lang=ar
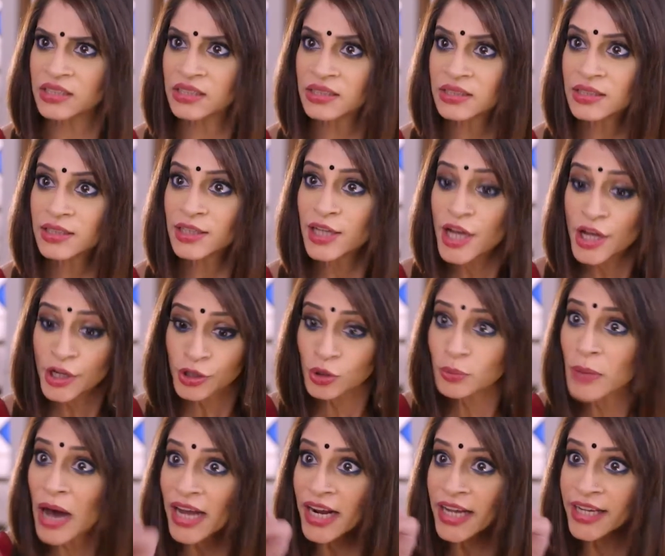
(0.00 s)
الوقت
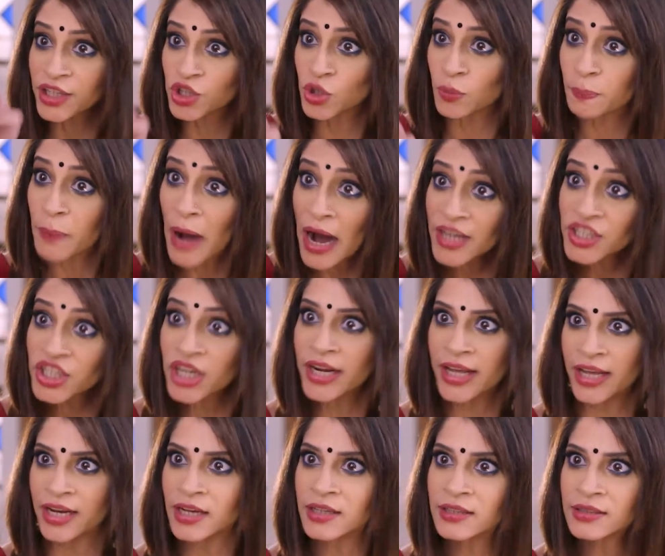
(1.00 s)
لا تضلي هيك بهي
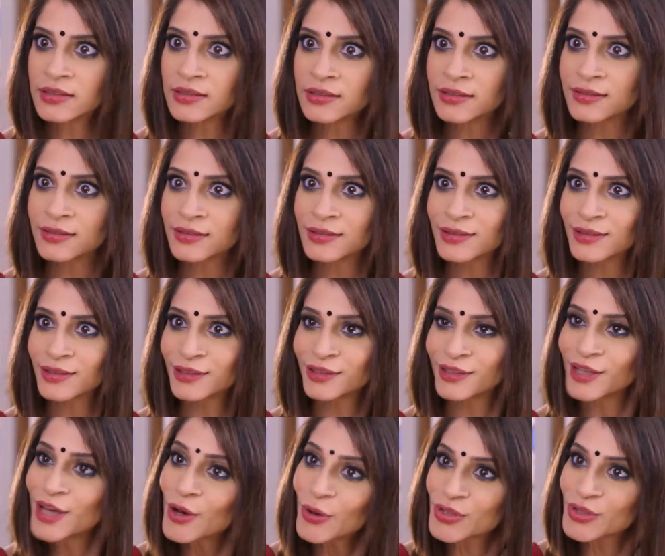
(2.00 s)
الطريقه
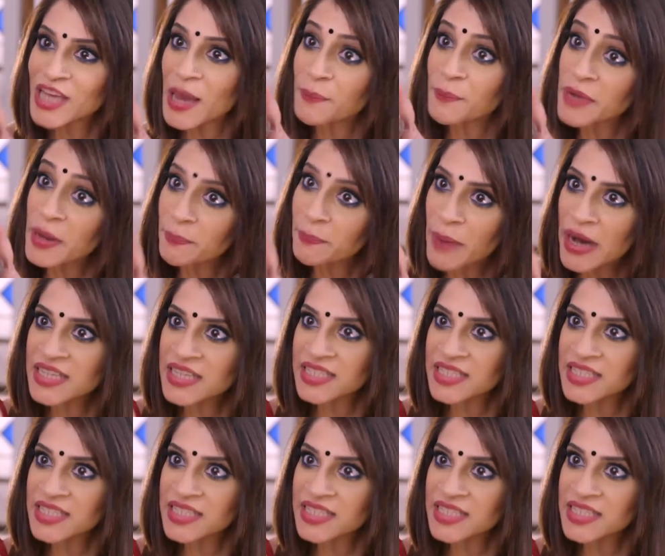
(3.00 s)
عم تعطيني